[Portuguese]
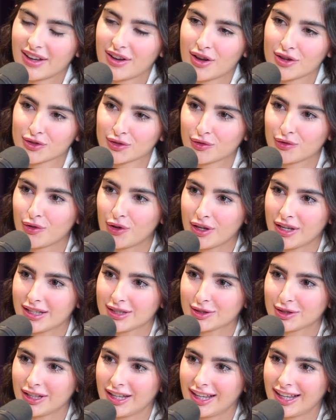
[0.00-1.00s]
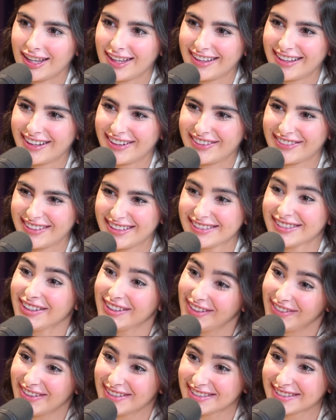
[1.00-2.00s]
Acho que foi isso que, que
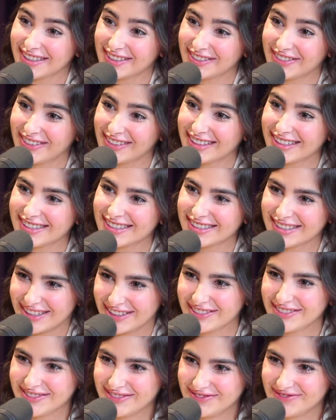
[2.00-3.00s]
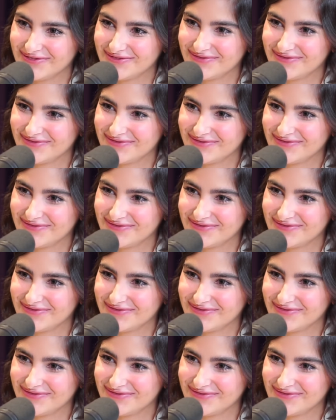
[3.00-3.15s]
aconteceu e depois que você tomou a decisão.